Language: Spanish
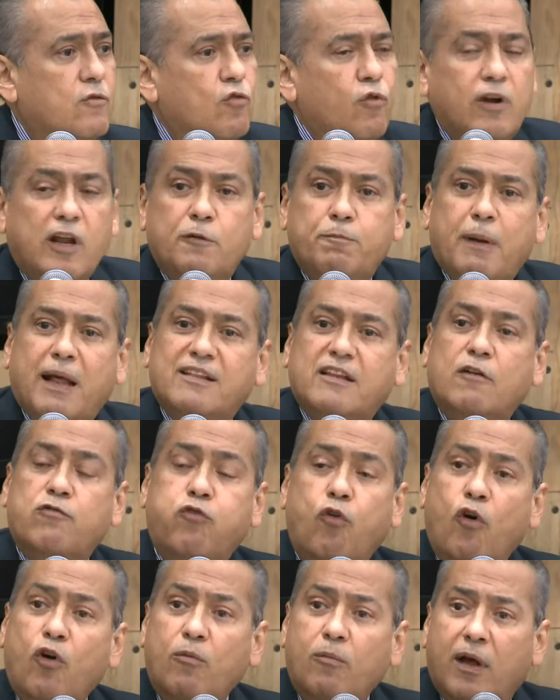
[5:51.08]
Son las
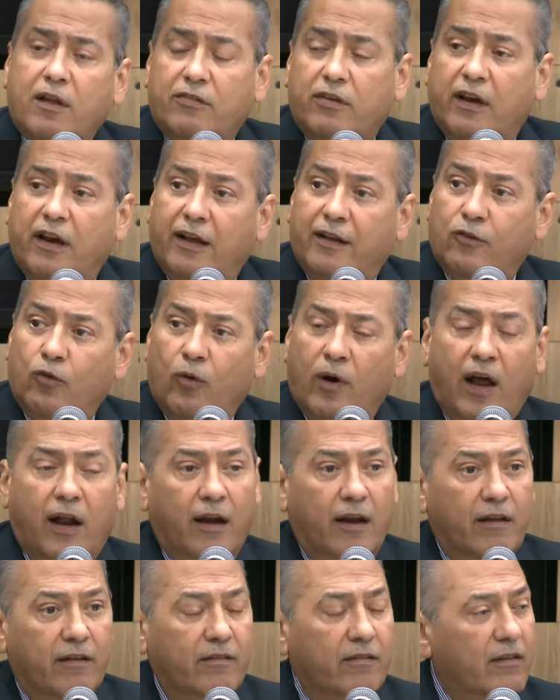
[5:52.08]
plataformas
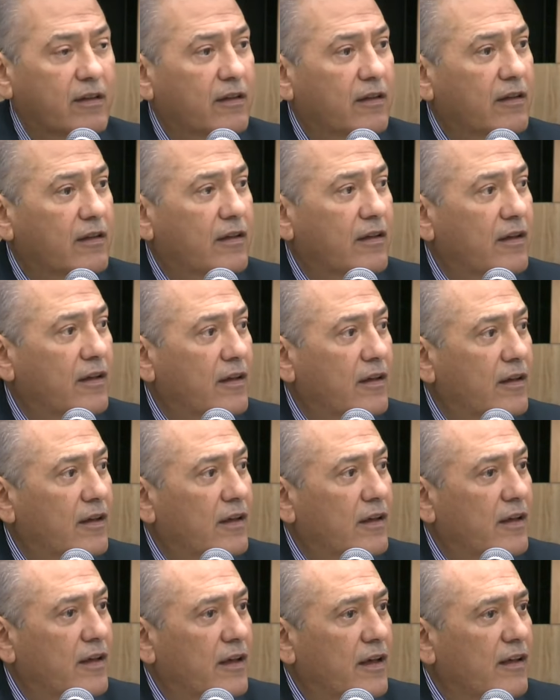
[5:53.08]
electorales,
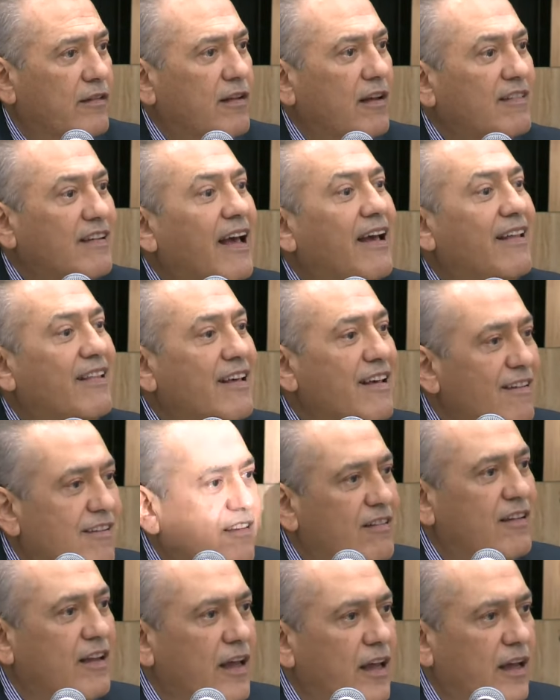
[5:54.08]
esas que
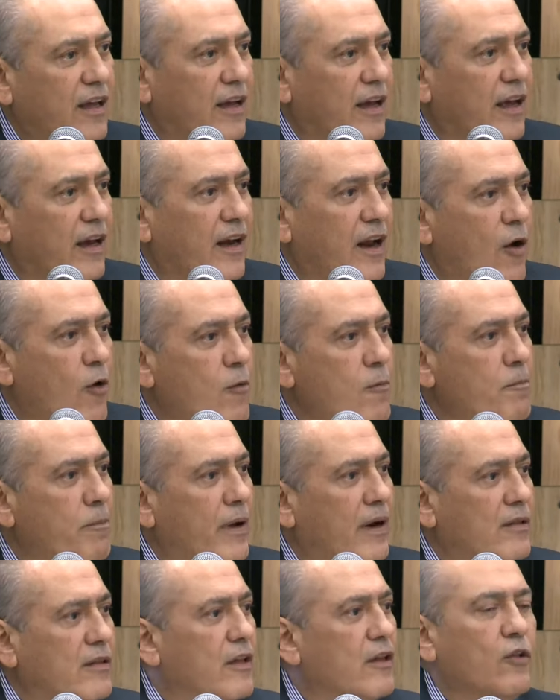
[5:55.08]
distinguen a un
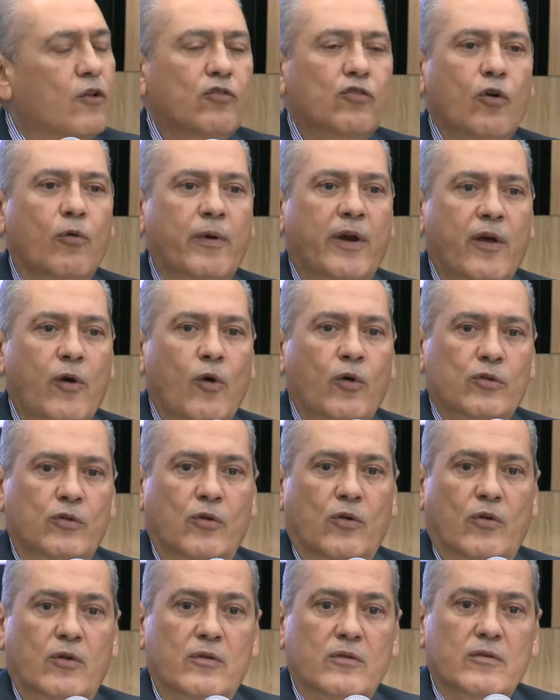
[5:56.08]
partido sobre
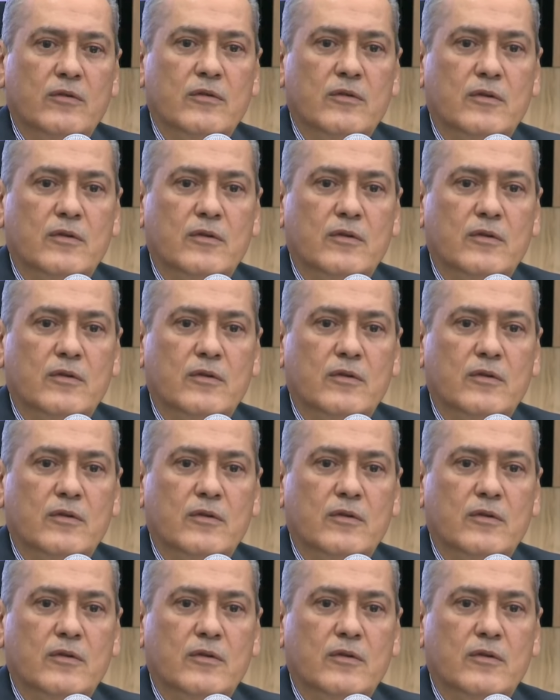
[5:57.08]
otro.